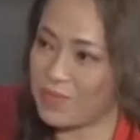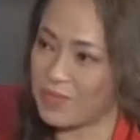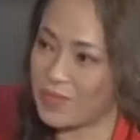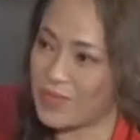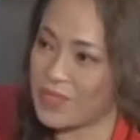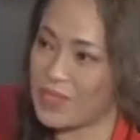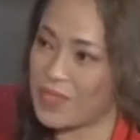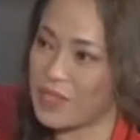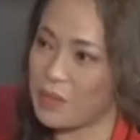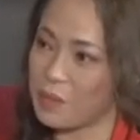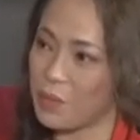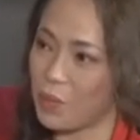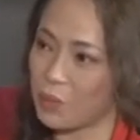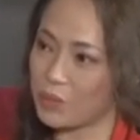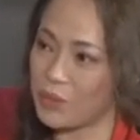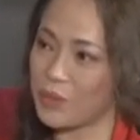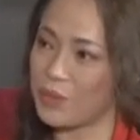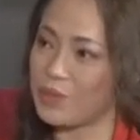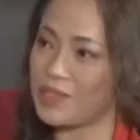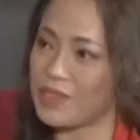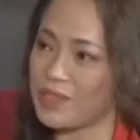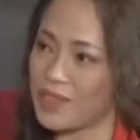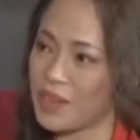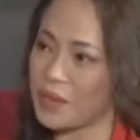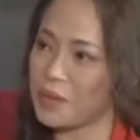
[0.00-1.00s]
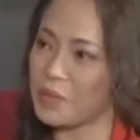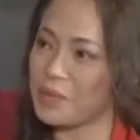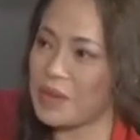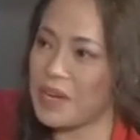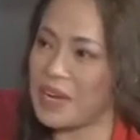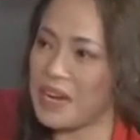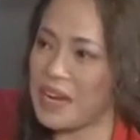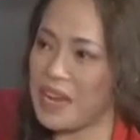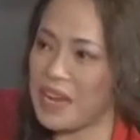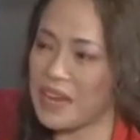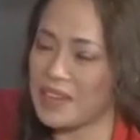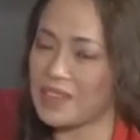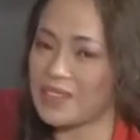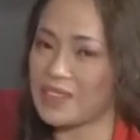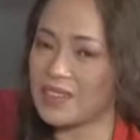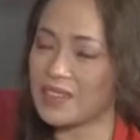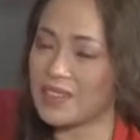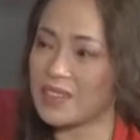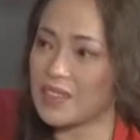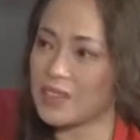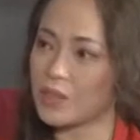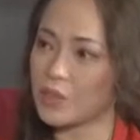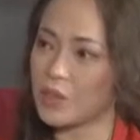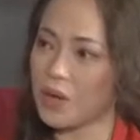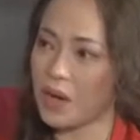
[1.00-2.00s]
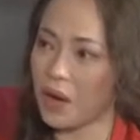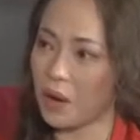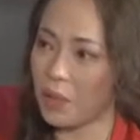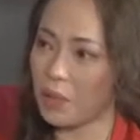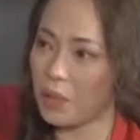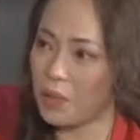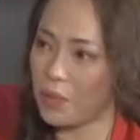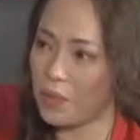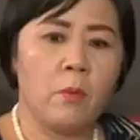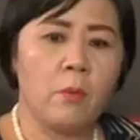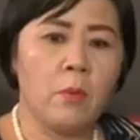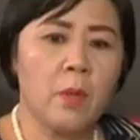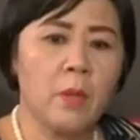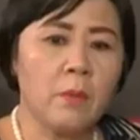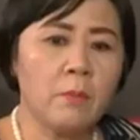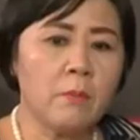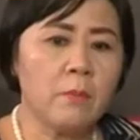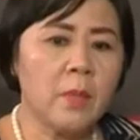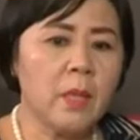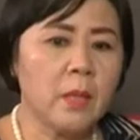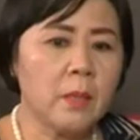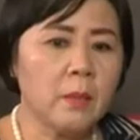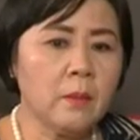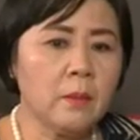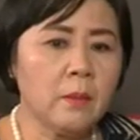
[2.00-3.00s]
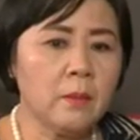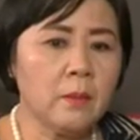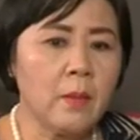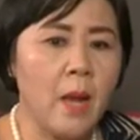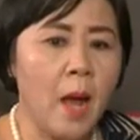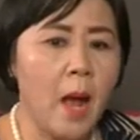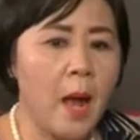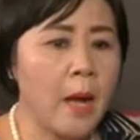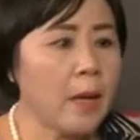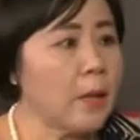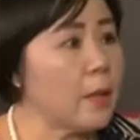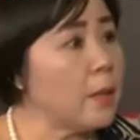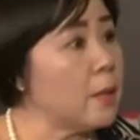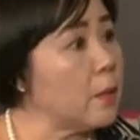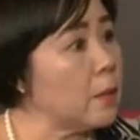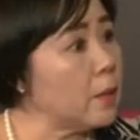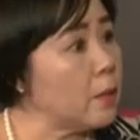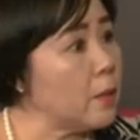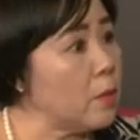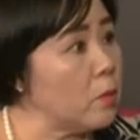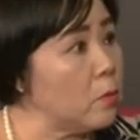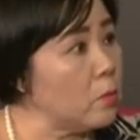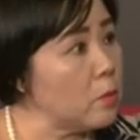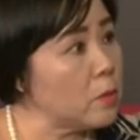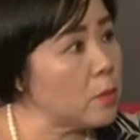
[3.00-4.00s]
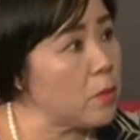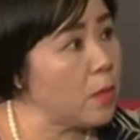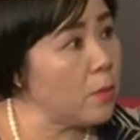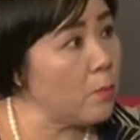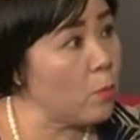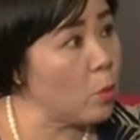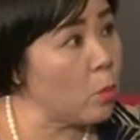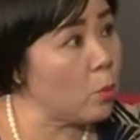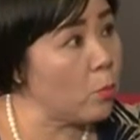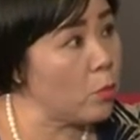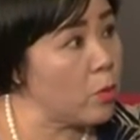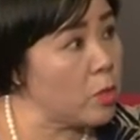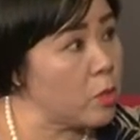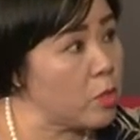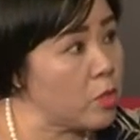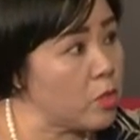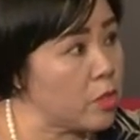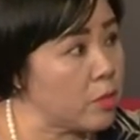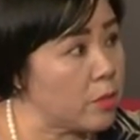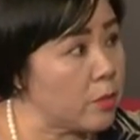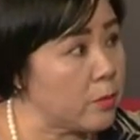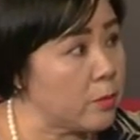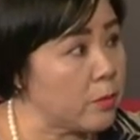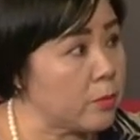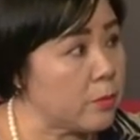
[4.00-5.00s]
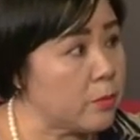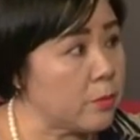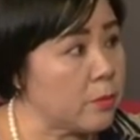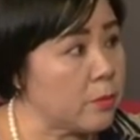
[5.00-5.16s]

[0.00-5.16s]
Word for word: Vậy là mục tiêu hướng tới của mình là hướng đi xuất khẩu. Nguyễn Bính đã nghiên cứu ra một quy trình